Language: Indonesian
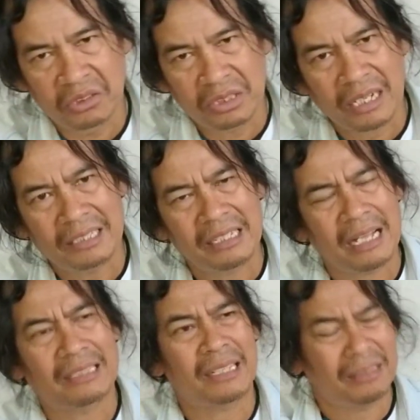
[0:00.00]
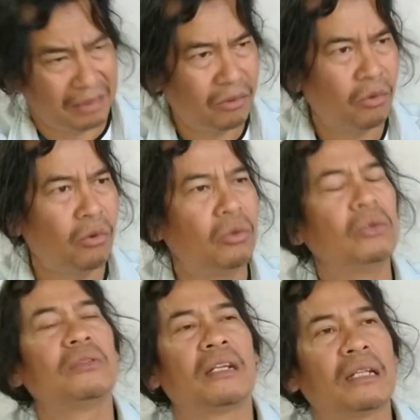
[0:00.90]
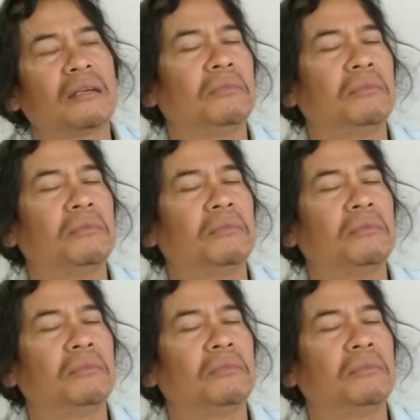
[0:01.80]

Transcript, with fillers: Setelah dijelaskan, oh ternyata